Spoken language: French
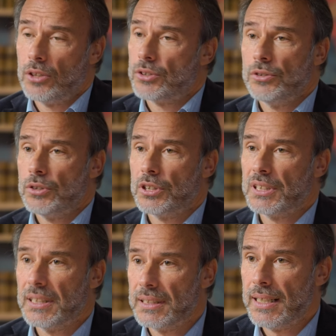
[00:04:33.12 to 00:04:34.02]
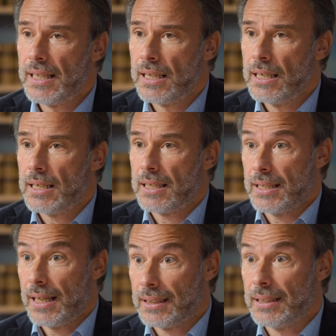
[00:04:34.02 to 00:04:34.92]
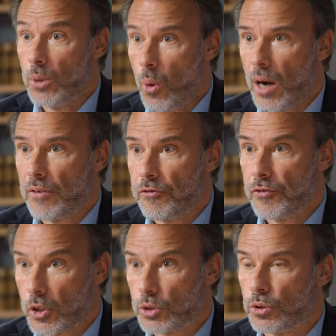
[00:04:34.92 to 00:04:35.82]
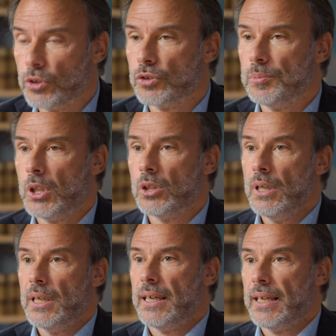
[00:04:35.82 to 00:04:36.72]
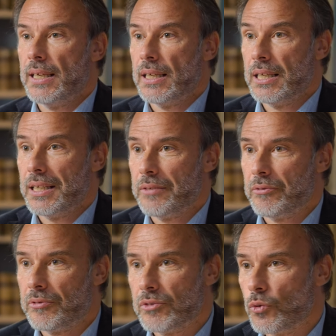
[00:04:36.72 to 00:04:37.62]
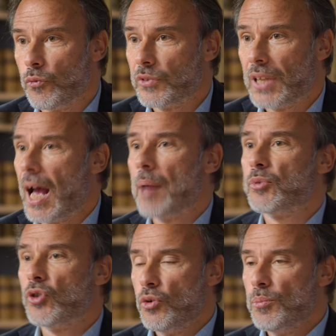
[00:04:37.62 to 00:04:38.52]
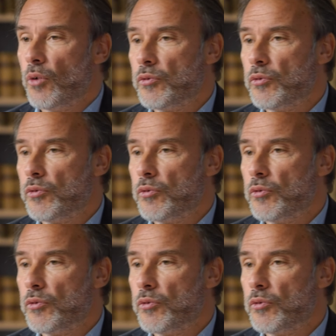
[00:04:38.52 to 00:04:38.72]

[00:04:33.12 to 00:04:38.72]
dans une société, il y a des droits, fort heureusement, et ils sont absolument